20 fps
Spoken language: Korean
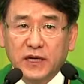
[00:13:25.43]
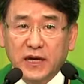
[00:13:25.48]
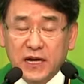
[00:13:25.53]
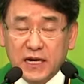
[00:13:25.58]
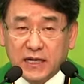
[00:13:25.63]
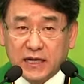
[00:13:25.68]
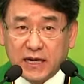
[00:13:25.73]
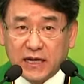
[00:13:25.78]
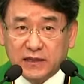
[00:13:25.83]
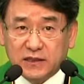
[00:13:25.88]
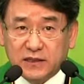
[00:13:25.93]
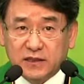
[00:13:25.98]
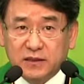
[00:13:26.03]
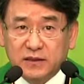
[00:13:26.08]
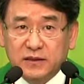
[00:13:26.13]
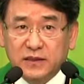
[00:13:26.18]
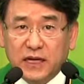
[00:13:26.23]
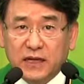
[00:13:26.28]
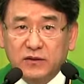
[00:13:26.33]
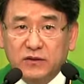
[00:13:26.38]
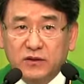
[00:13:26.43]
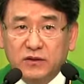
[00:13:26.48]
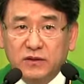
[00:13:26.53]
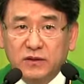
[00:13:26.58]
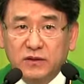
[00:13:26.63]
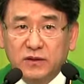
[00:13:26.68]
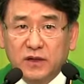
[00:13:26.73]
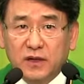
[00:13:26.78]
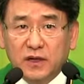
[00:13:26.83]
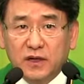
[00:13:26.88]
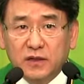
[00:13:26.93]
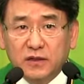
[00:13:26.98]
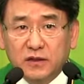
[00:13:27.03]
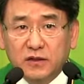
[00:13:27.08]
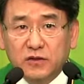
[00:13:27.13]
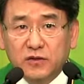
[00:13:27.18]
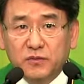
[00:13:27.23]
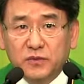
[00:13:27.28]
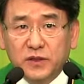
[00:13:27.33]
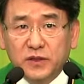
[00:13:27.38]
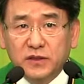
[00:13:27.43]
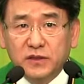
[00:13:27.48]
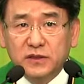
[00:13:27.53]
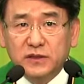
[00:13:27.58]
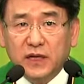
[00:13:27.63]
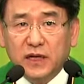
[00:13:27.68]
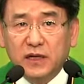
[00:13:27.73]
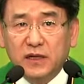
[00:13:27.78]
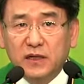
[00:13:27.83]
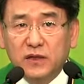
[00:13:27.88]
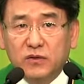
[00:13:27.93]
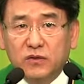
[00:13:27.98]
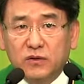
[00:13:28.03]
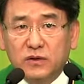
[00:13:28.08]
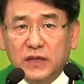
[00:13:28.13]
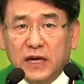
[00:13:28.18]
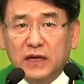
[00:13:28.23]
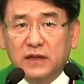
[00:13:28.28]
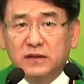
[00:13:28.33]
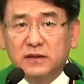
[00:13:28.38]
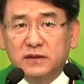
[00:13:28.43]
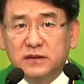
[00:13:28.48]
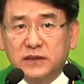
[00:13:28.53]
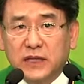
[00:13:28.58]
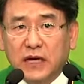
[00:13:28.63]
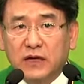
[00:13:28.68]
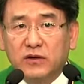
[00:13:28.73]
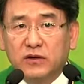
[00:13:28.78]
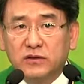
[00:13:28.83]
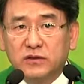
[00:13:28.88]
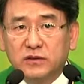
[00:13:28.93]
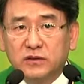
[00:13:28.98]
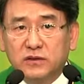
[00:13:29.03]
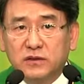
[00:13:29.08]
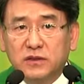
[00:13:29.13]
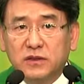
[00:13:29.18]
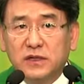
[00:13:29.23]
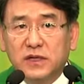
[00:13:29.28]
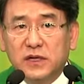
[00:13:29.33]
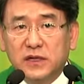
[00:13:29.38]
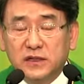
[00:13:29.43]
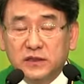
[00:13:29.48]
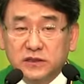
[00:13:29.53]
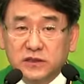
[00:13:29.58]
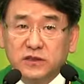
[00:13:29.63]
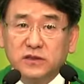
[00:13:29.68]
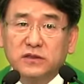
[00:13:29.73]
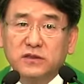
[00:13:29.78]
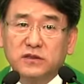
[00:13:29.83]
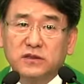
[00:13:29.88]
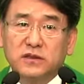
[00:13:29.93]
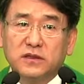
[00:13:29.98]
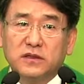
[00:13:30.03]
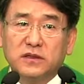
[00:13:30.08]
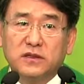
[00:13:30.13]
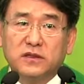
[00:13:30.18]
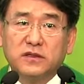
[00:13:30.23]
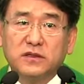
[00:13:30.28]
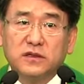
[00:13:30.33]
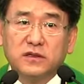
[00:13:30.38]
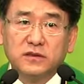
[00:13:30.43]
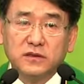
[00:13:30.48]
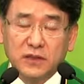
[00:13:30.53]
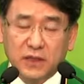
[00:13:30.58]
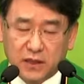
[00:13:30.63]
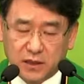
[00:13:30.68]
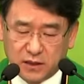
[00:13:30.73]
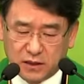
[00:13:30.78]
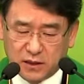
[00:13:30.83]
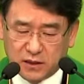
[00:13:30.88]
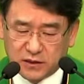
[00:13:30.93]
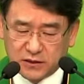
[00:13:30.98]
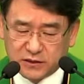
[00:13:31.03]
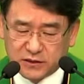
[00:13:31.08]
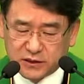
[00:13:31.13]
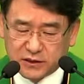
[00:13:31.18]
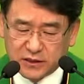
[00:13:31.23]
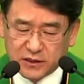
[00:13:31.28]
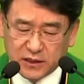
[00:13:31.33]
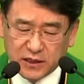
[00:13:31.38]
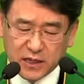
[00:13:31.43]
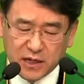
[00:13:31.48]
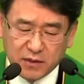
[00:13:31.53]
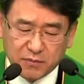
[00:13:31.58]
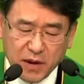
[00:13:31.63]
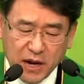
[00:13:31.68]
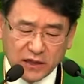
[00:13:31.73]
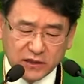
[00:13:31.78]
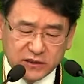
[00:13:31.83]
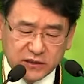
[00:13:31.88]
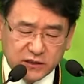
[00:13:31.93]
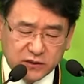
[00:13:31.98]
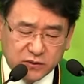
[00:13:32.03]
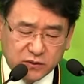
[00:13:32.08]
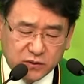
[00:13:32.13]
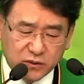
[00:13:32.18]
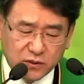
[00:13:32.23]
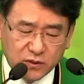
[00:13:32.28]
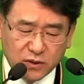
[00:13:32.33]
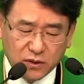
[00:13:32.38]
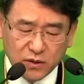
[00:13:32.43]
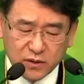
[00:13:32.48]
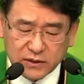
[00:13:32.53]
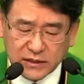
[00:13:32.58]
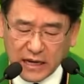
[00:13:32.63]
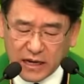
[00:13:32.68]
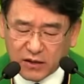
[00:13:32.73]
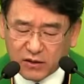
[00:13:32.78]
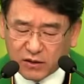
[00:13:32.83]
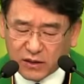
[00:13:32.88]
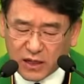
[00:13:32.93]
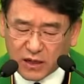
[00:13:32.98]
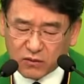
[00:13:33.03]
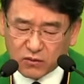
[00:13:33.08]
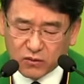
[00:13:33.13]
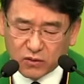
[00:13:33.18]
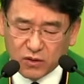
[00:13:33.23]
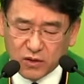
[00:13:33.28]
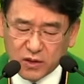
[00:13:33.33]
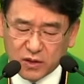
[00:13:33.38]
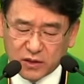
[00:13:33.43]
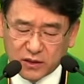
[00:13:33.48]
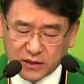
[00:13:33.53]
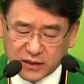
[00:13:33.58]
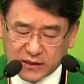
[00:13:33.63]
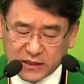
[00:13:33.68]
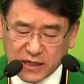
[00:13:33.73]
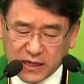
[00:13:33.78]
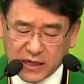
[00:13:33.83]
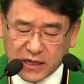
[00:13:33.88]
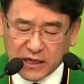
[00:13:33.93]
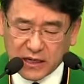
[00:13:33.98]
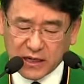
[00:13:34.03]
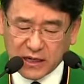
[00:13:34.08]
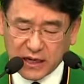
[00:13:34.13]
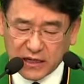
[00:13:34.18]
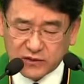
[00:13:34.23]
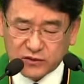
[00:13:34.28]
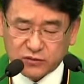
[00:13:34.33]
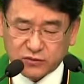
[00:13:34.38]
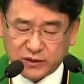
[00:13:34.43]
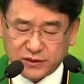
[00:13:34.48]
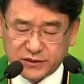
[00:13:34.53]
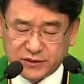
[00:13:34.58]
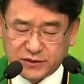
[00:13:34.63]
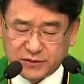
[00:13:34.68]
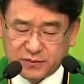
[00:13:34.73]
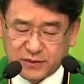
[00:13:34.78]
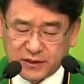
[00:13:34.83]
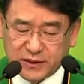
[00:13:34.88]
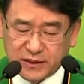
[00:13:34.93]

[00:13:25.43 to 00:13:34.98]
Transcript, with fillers: 같은 단어를 의미를 살리고 다른 단어들을 쓰는 그런 어, 이제 방식으로 나열하고 있다 할 수가 있습니다.